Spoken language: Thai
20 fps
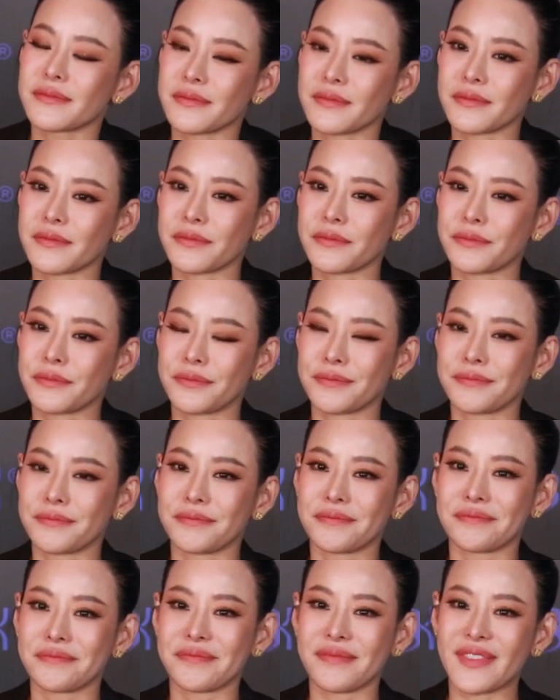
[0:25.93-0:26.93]
อื
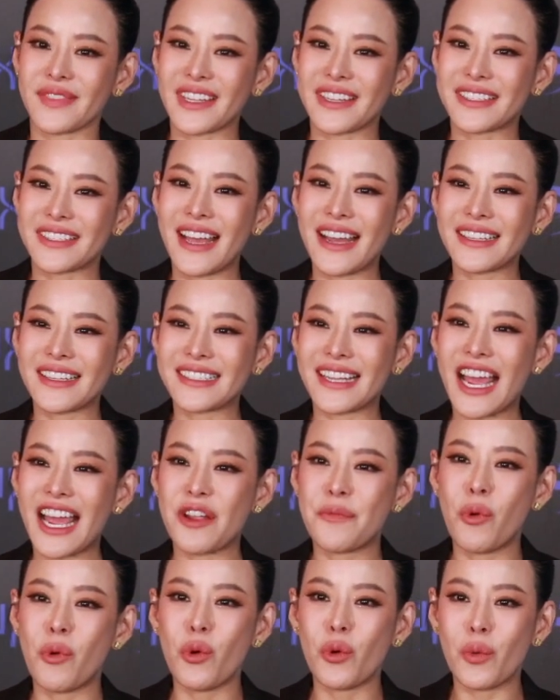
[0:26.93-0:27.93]
มถ้าจะ
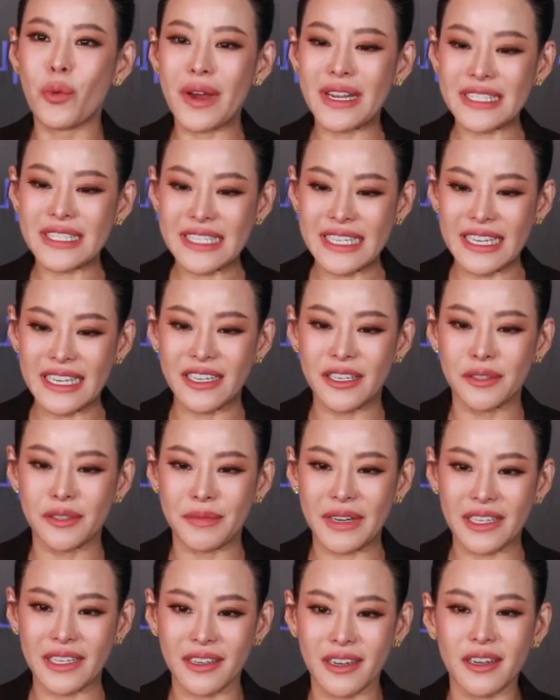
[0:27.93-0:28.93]
ให้พูดว่าชิน
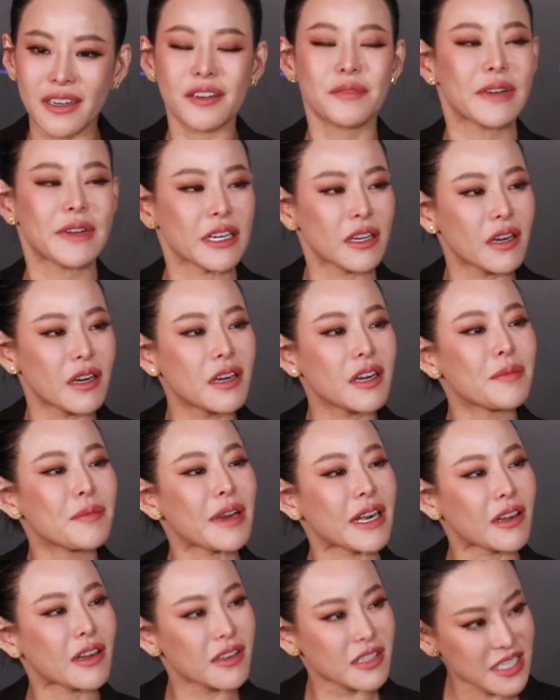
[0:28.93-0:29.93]
มันก็มันก็
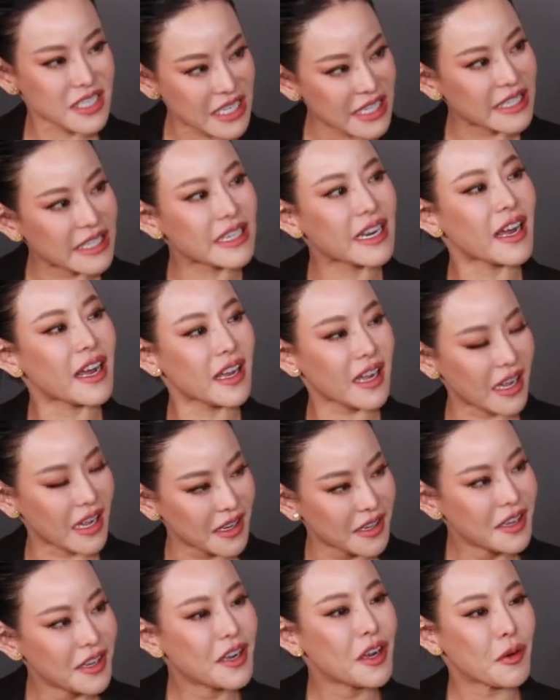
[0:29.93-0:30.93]
มันก็ชินแหละค่ะ
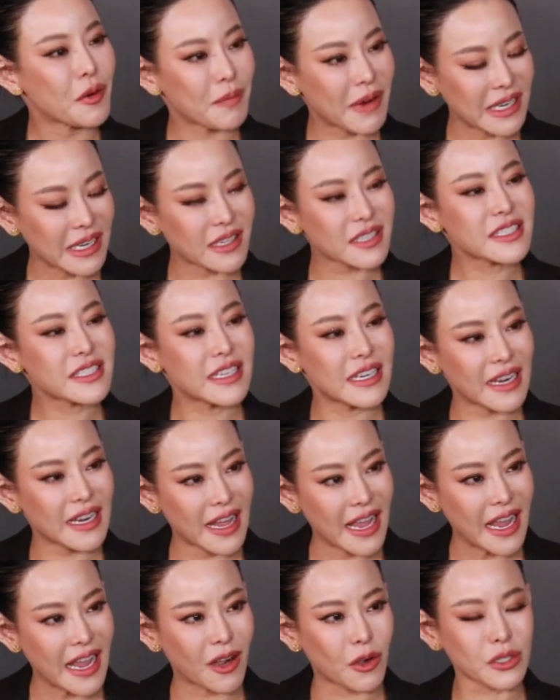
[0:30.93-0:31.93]
มันก็ชิน
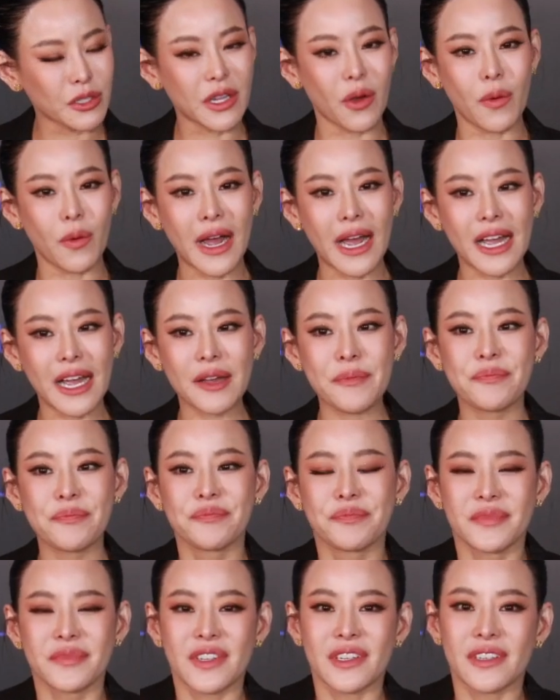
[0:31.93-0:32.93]
แล้วแต่ว่า
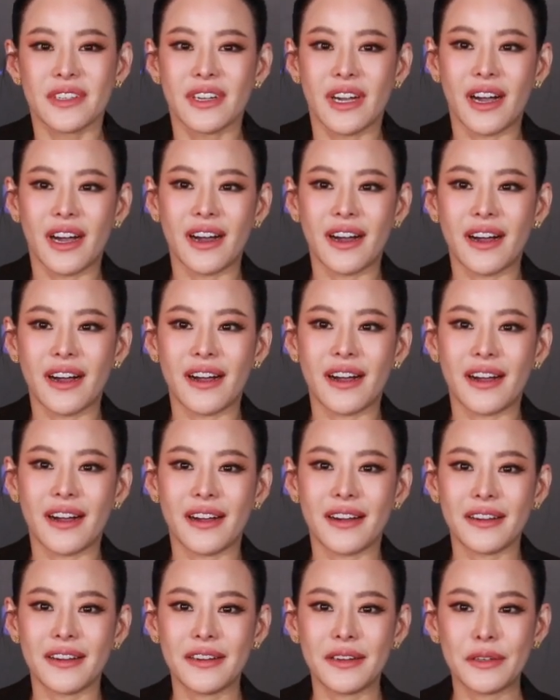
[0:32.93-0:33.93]
อ
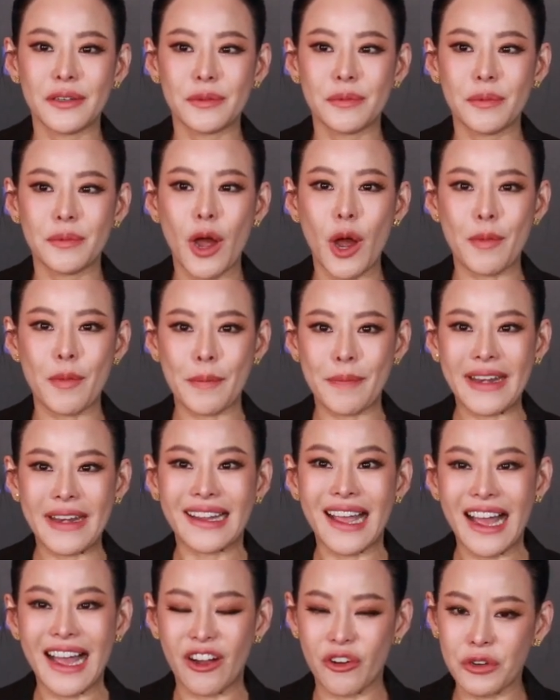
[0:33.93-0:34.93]
พอมันเป็น
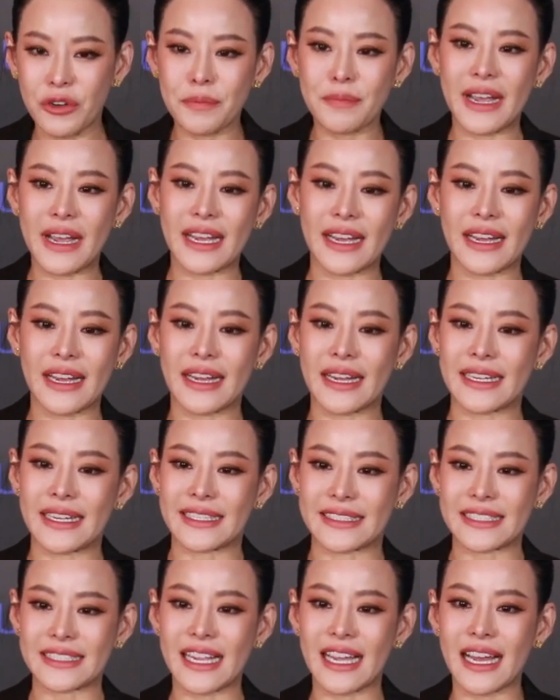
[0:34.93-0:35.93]
ข่าวขึ้นมา
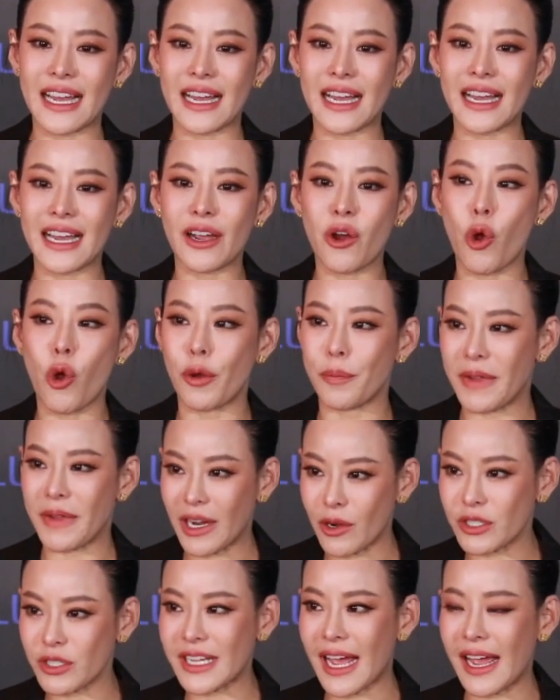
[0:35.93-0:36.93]
ถ้าคนไม่
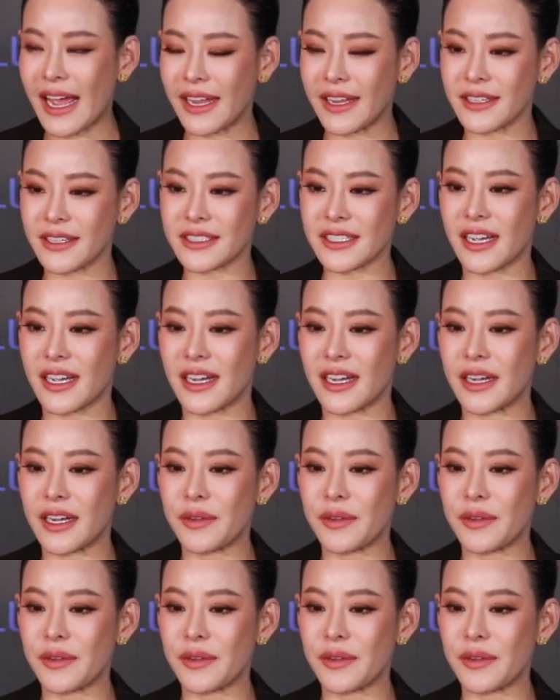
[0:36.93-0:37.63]
เข้าใจก็จะ